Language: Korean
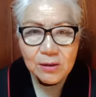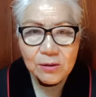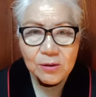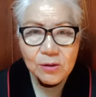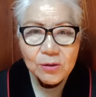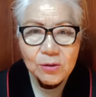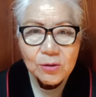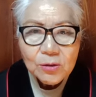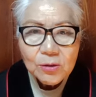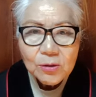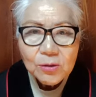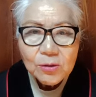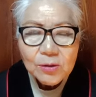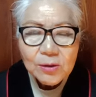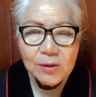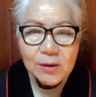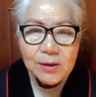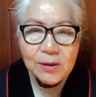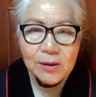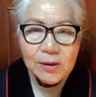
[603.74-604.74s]
그
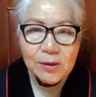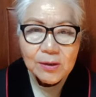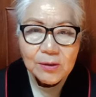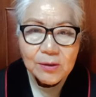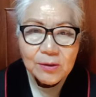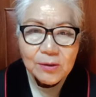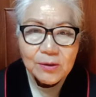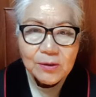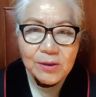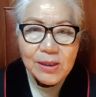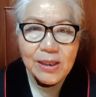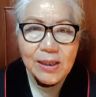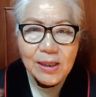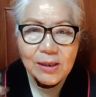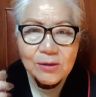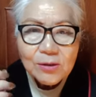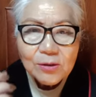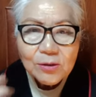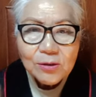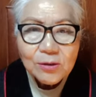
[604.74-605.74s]
어,
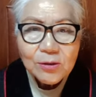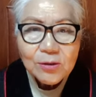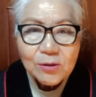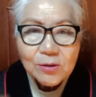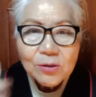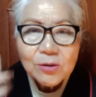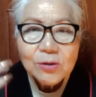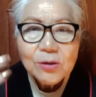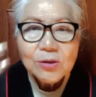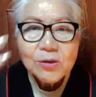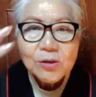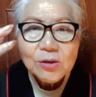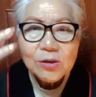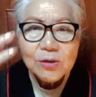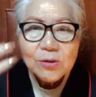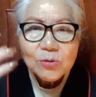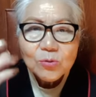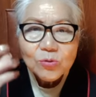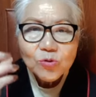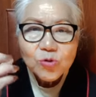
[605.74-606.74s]
내가 그
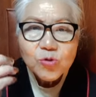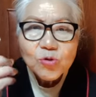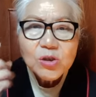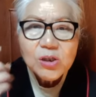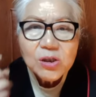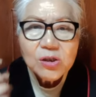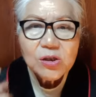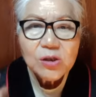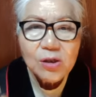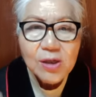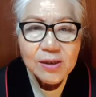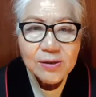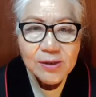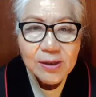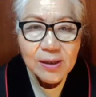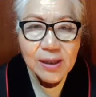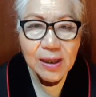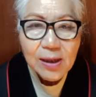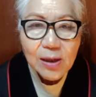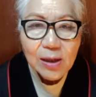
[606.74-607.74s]
그것을 수치스럽게
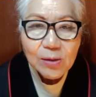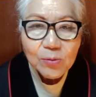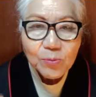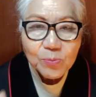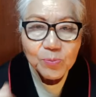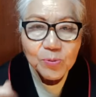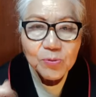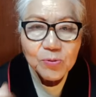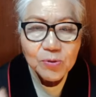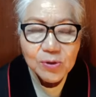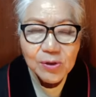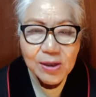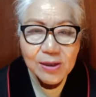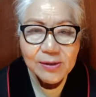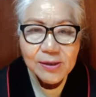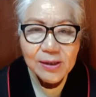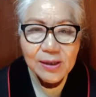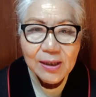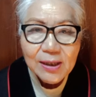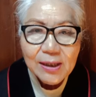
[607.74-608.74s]
생각하고 부끄럽게
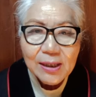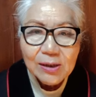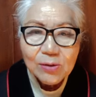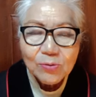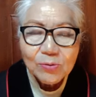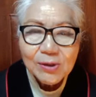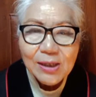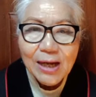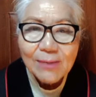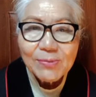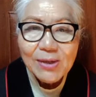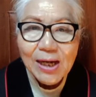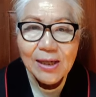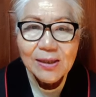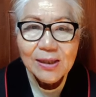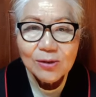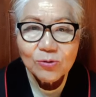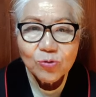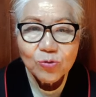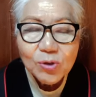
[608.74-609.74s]
생각하고 남이
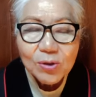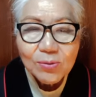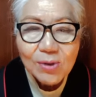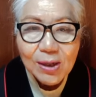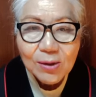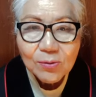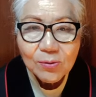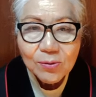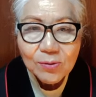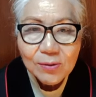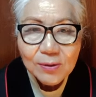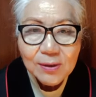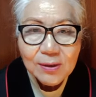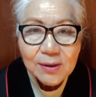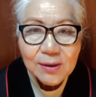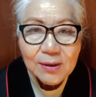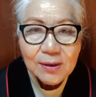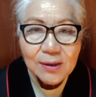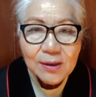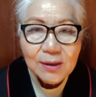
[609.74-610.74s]
알까 두려워하고
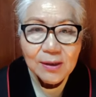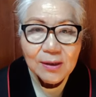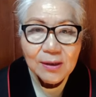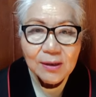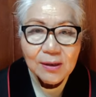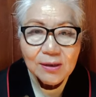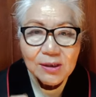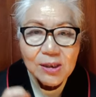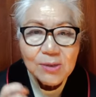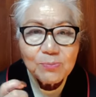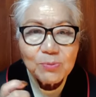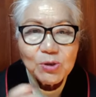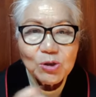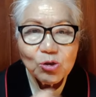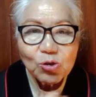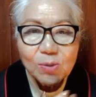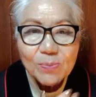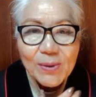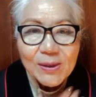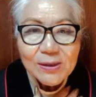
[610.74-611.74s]

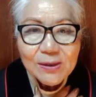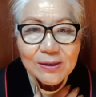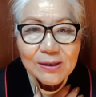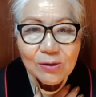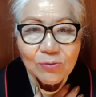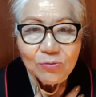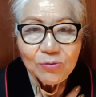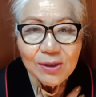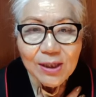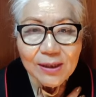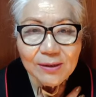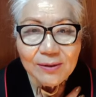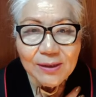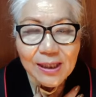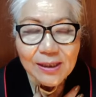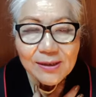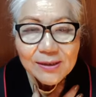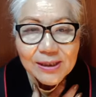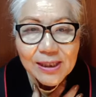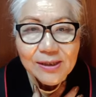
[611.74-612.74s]
신비주의에 빠졌다고 나,
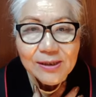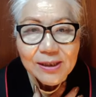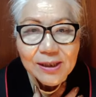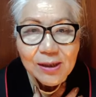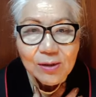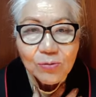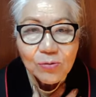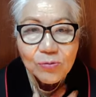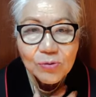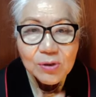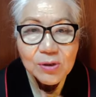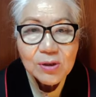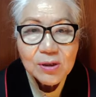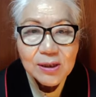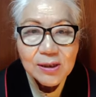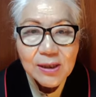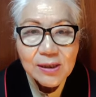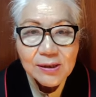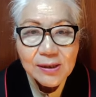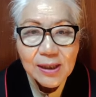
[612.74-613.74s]
나를 자책하고
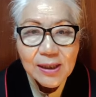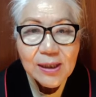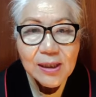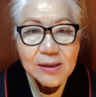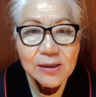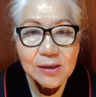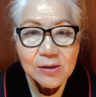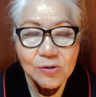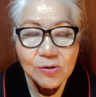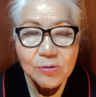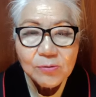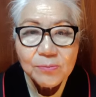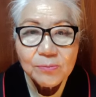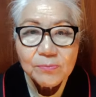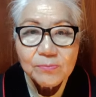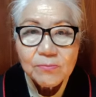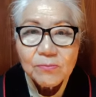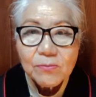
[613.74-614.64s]
이렇게 되자 하나님께서는